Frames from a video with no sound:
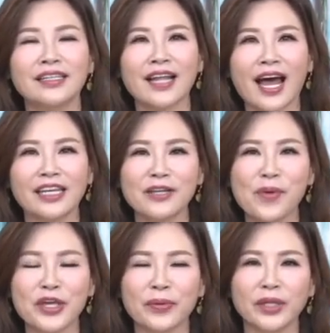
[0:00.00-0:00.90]
那因
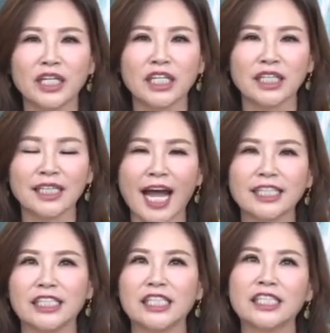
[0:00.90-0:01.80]
为有一颗
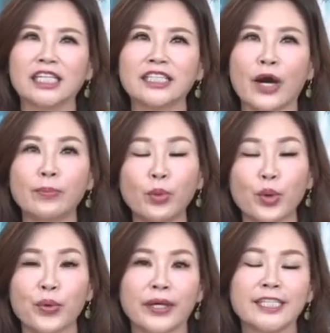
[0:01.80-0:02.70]
大吉星叫
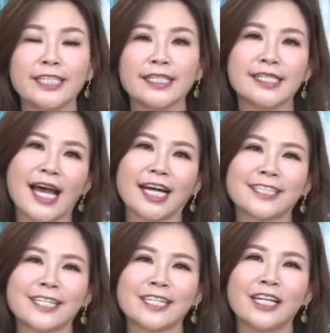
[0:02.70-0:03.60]
墨月星加
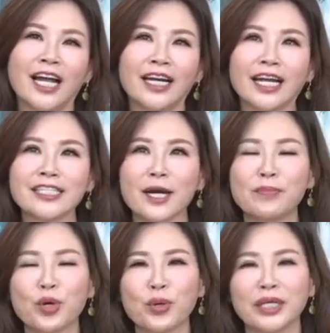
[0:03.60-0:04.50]
持，那这个
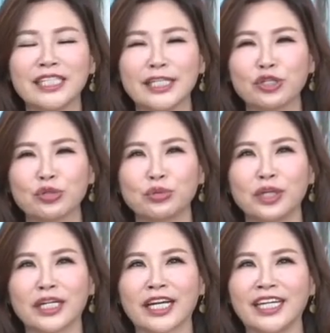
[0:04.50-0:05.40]
墨月星除
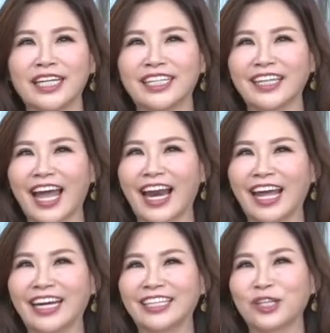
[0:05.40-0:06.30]
了可以带
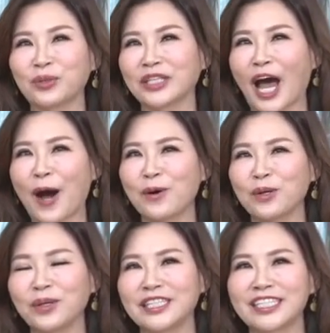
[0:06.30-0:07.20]
来很多的
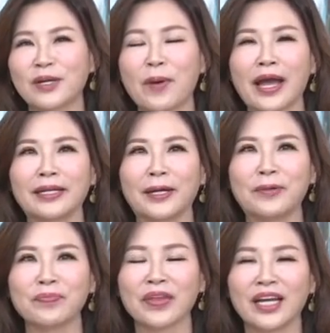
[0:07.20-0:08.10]
好运之外
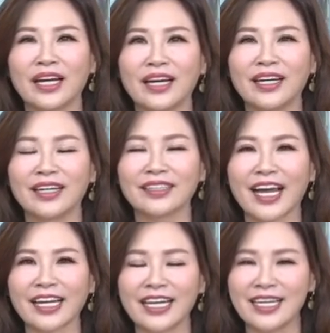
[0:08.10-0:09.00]
呢，呃，
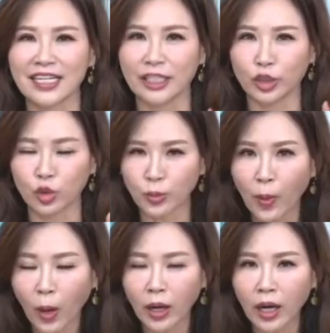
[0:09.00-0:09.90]
它可以让你突破